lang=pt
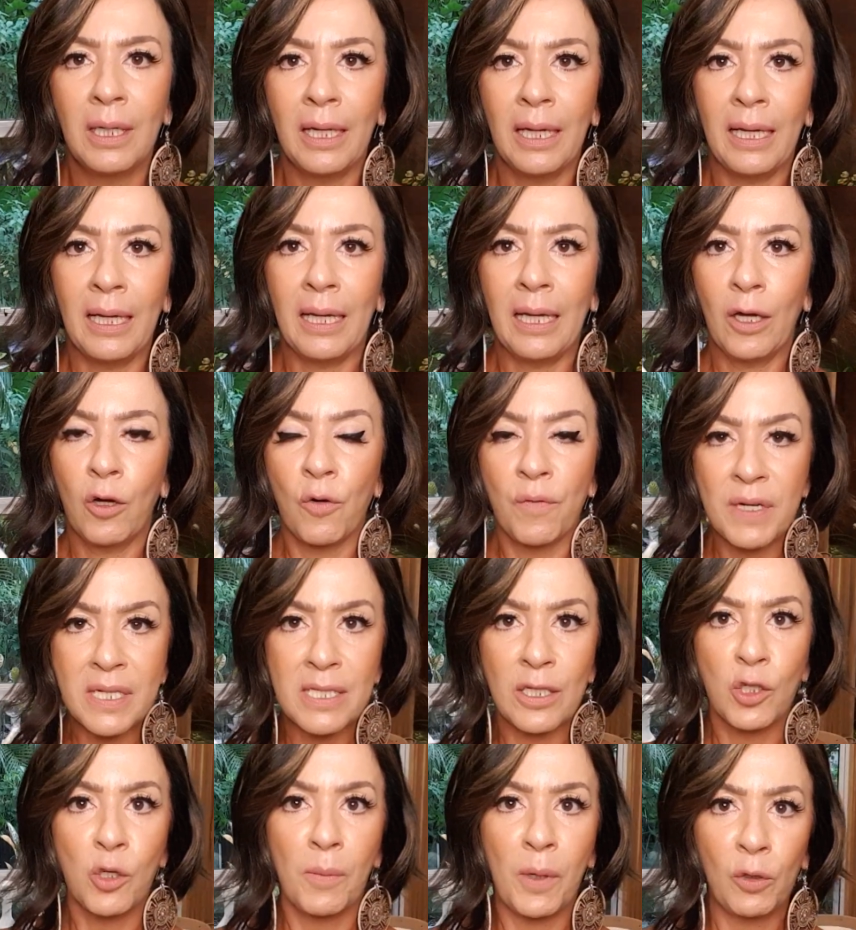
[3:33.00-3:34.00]
é,
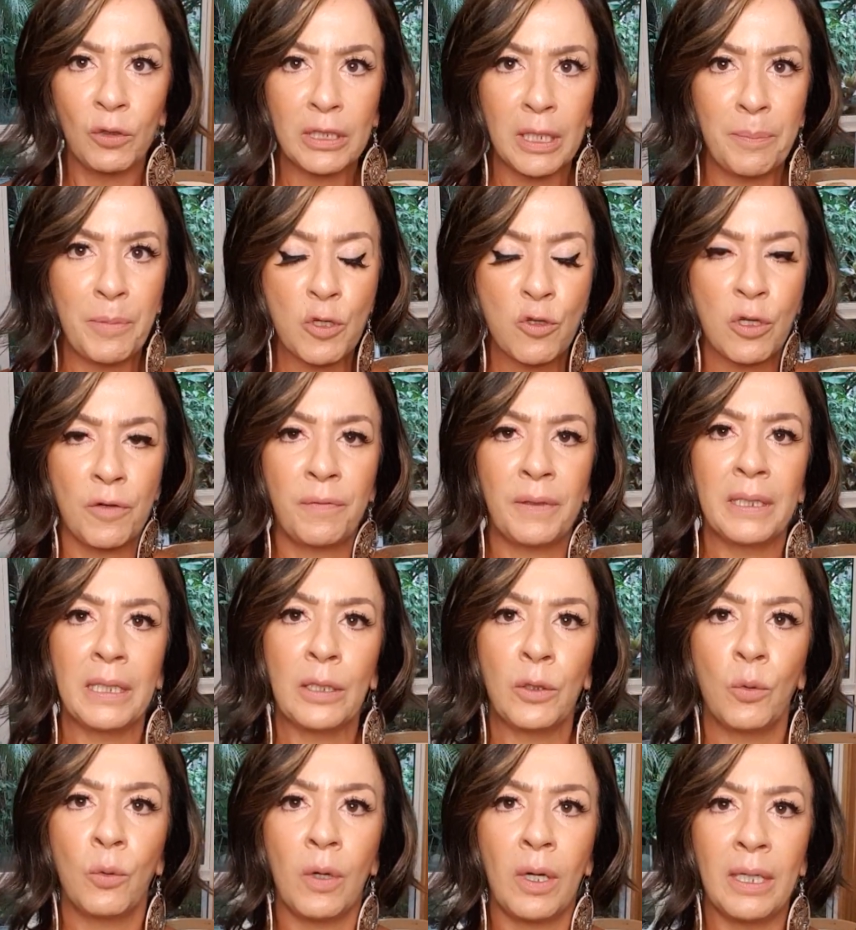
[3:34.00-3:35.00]
conversando com uma outra pessoa,
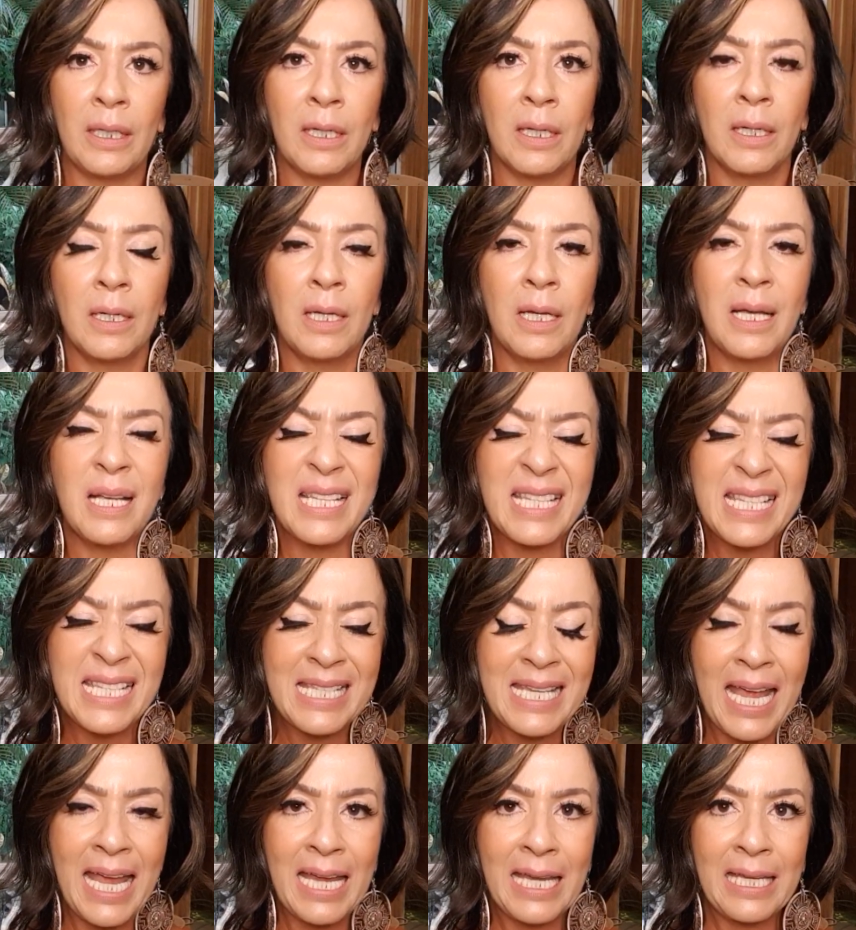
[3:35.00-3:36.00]
falando: Olha,
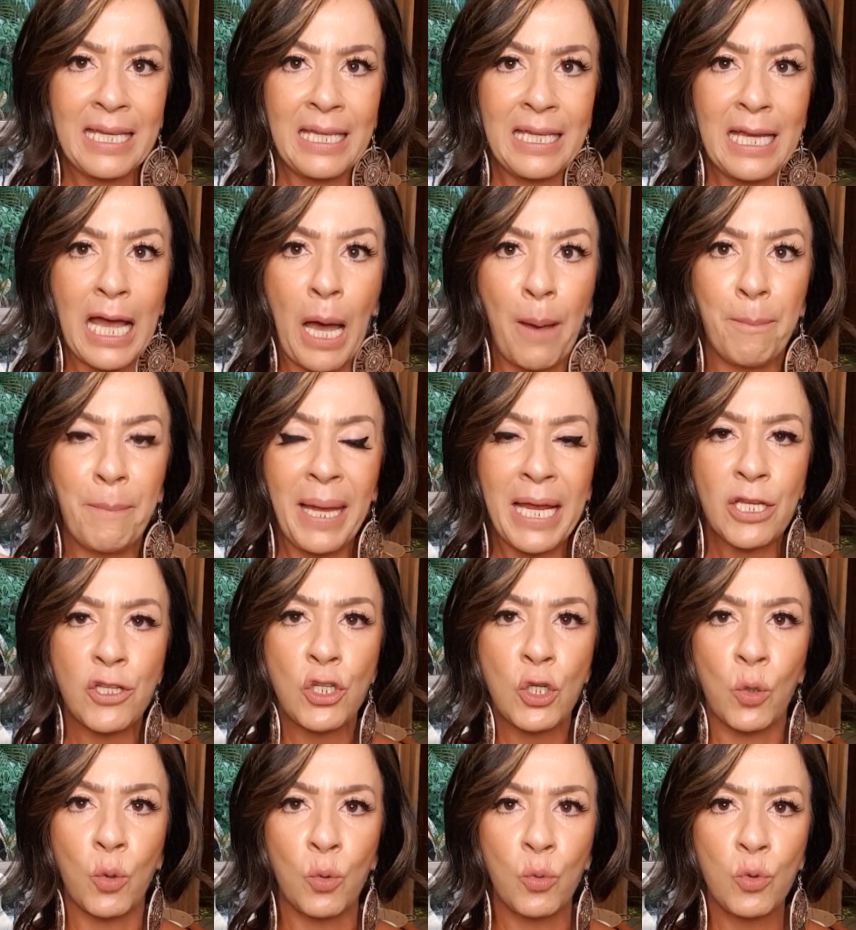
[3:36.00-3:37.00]
segue a Beth
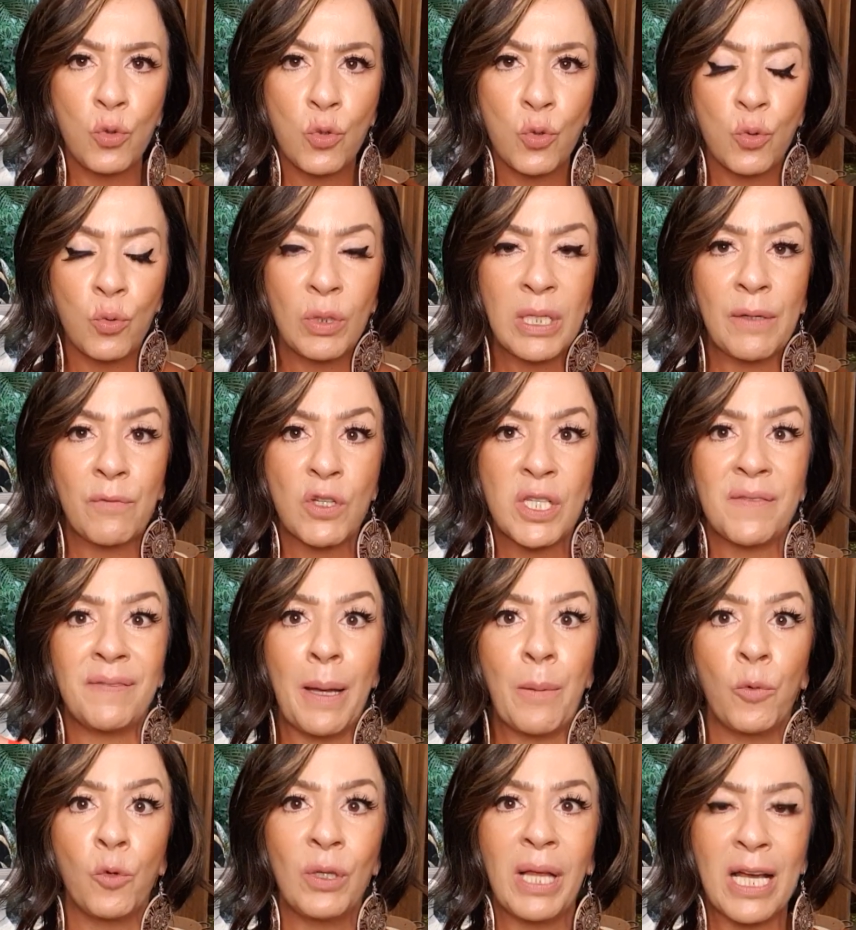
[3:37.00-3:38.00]
Russo, que você vai
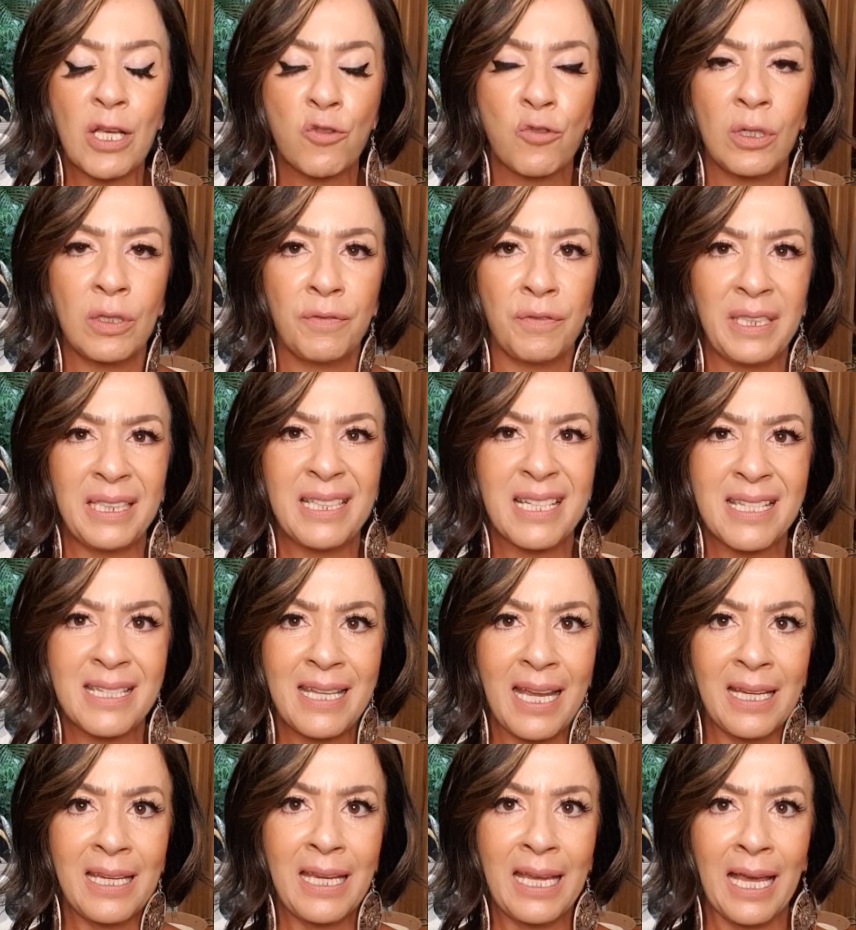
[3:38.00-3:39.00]
mudar a sua vida,
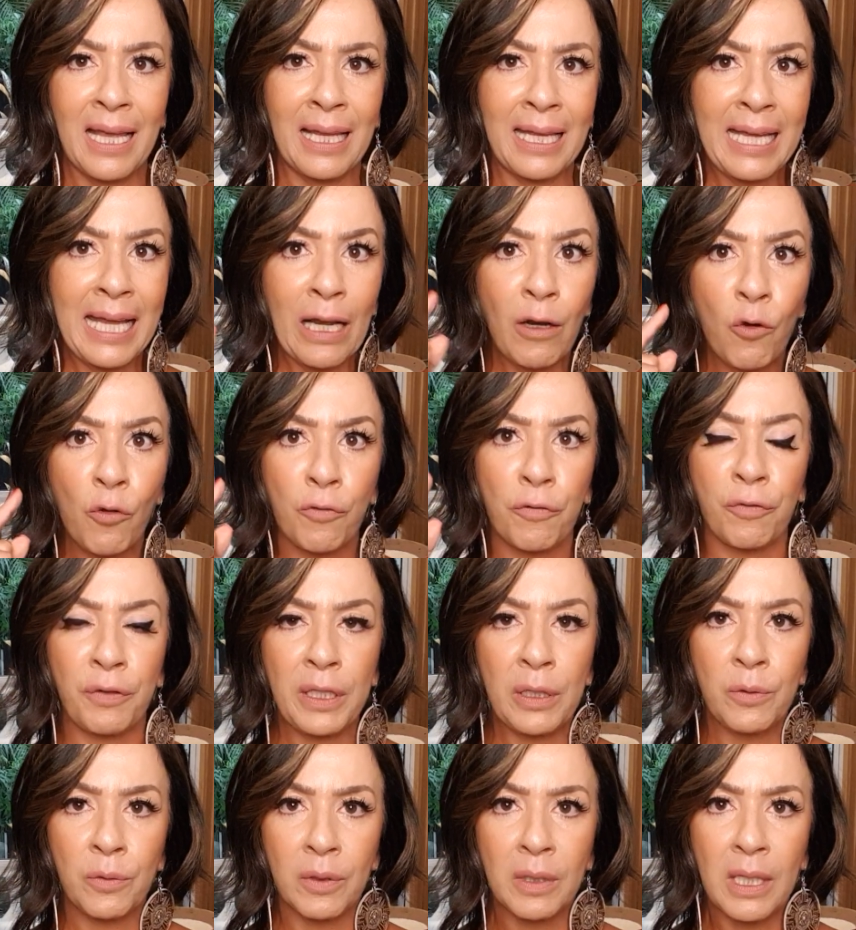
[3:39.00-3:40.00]
segue ela. E ela
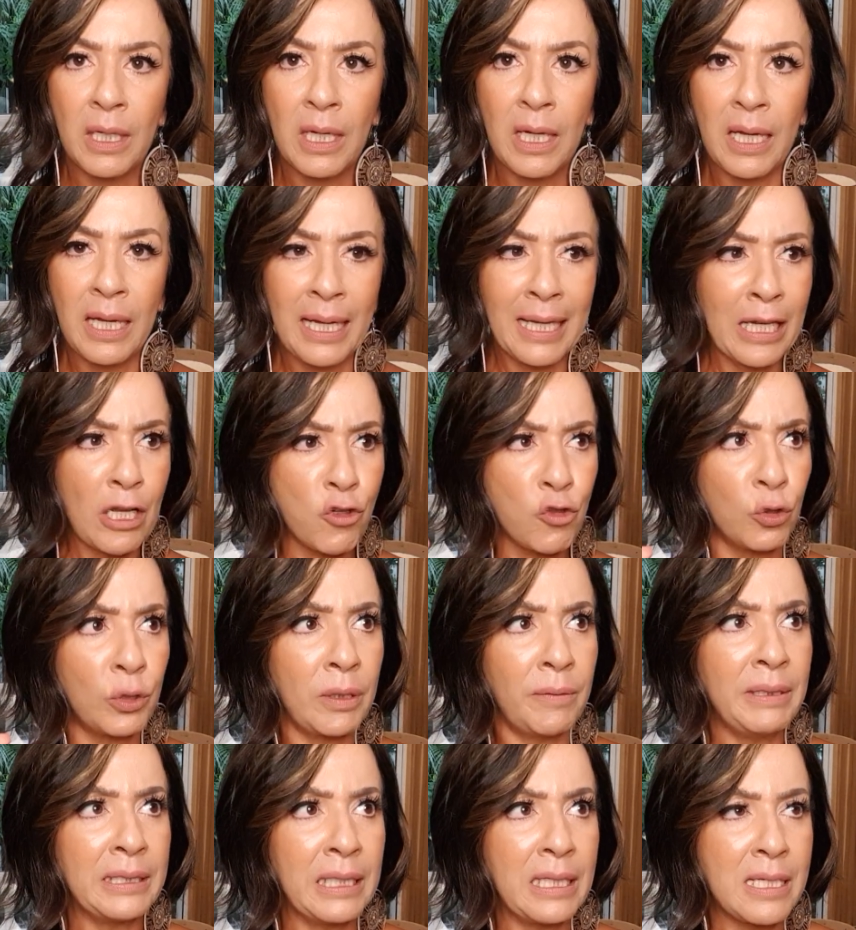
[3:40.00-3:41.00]
ouviu, e ela achou
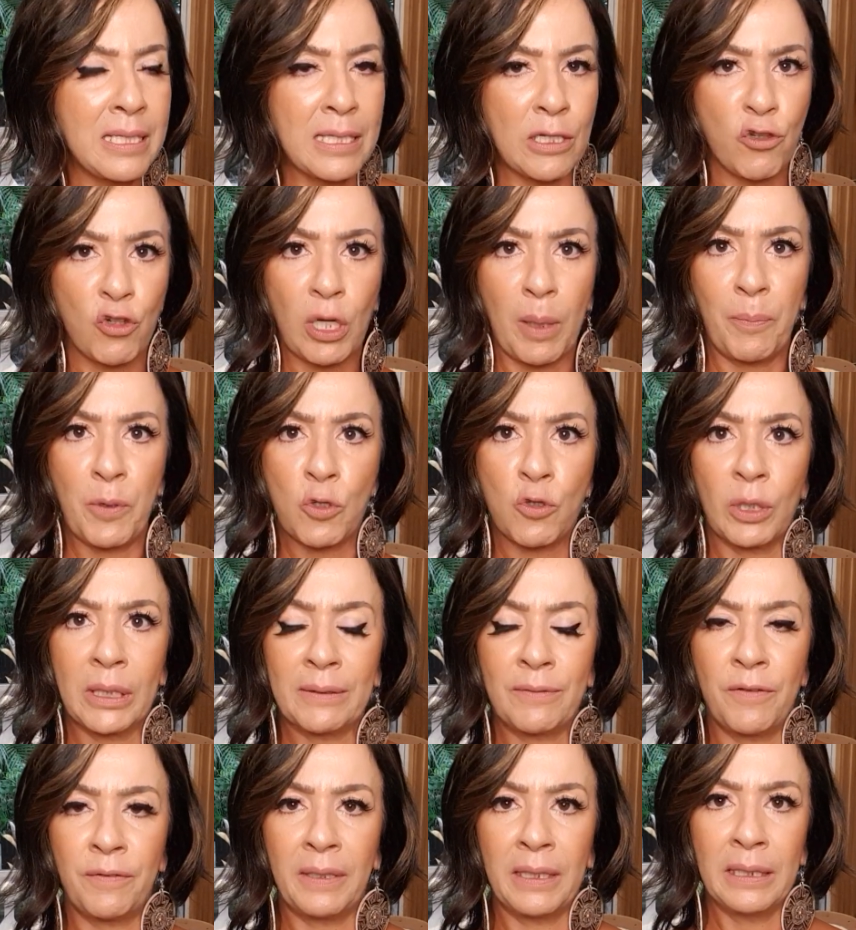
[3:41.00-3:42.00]
tão interessante o que a pessoa
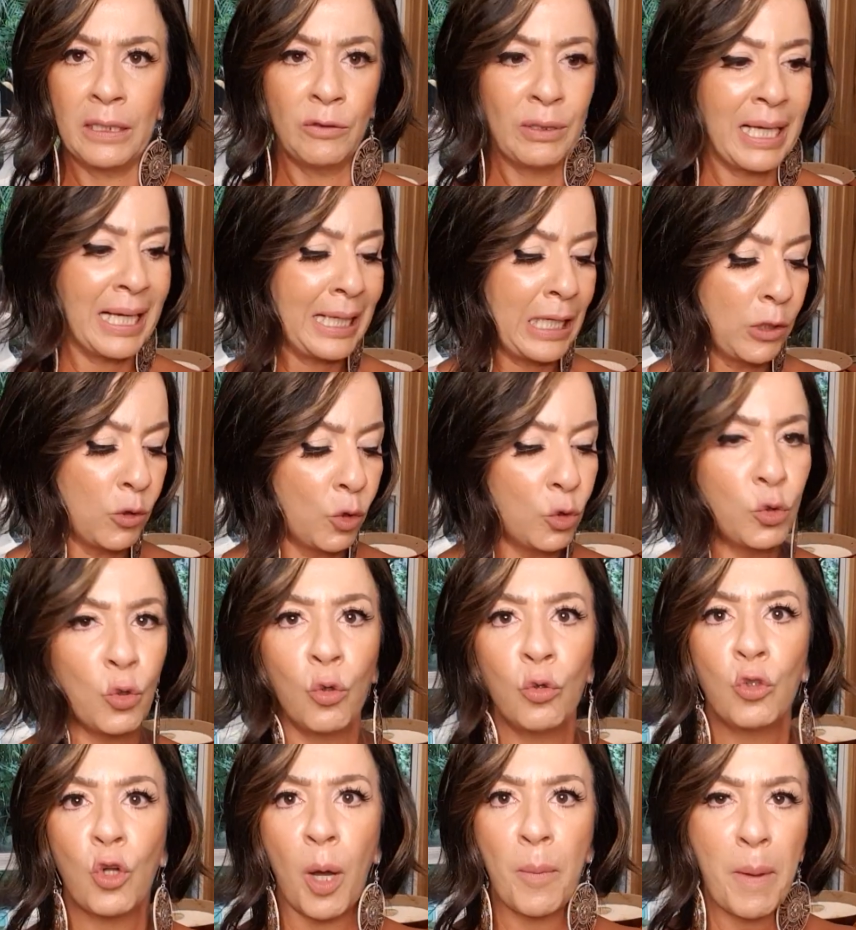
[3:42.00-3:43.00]
estava falando que ela
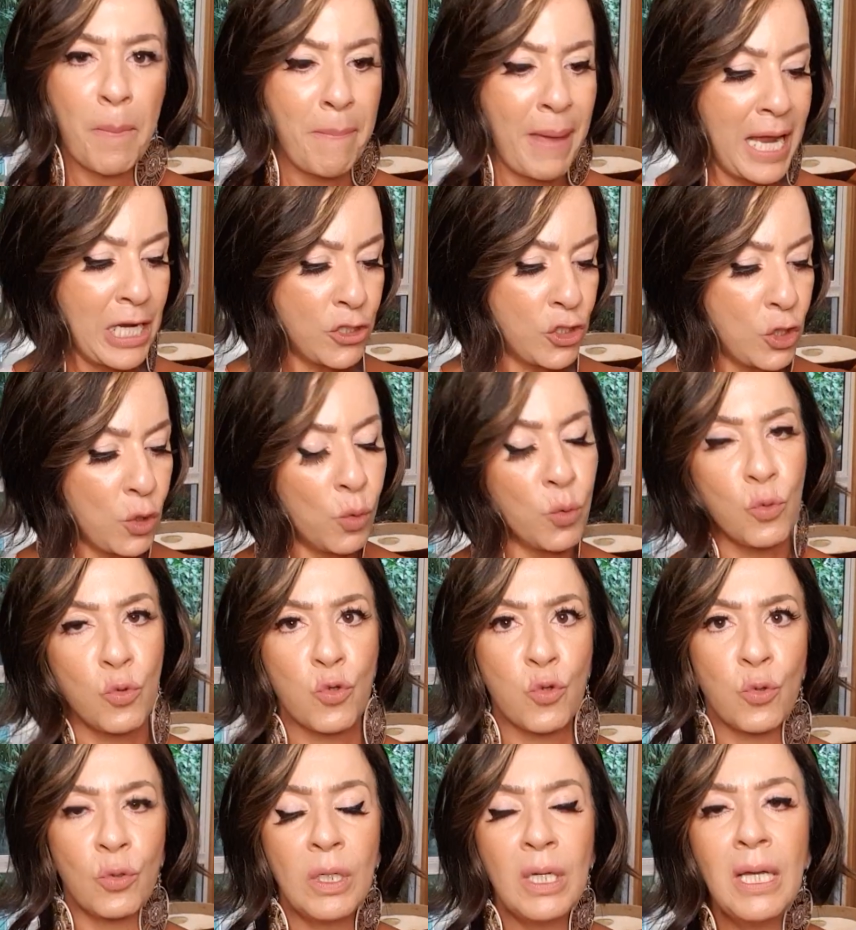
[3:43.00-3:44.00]
anotou o nome, Beth
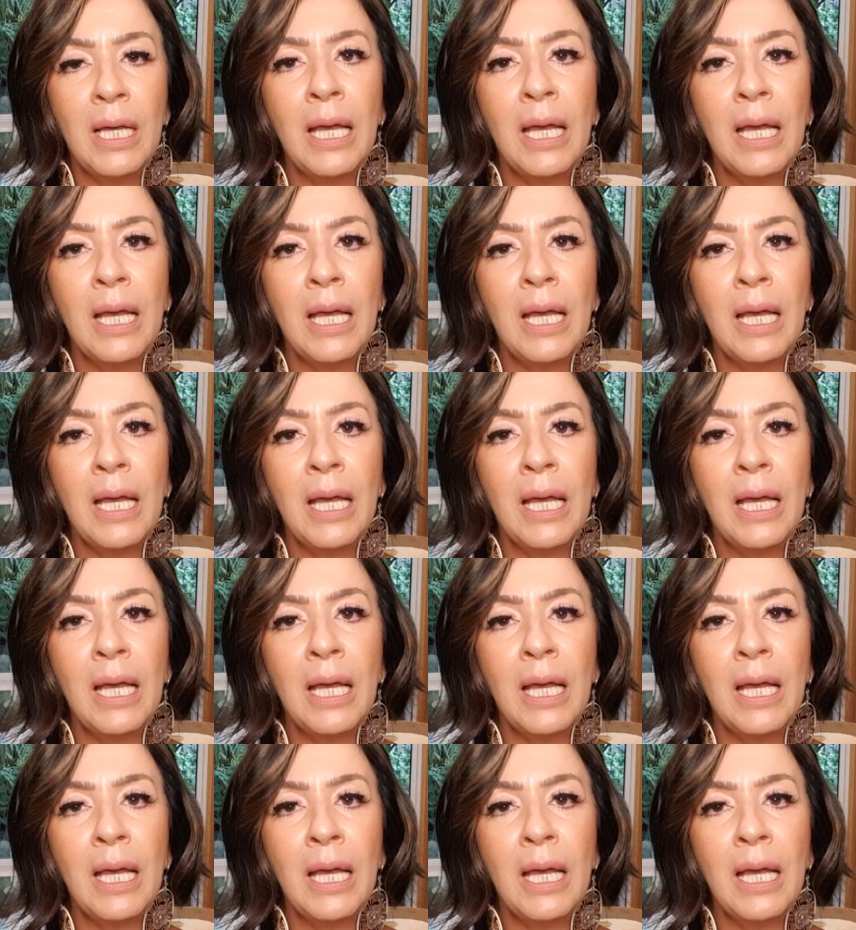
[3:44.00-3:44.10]
Russo.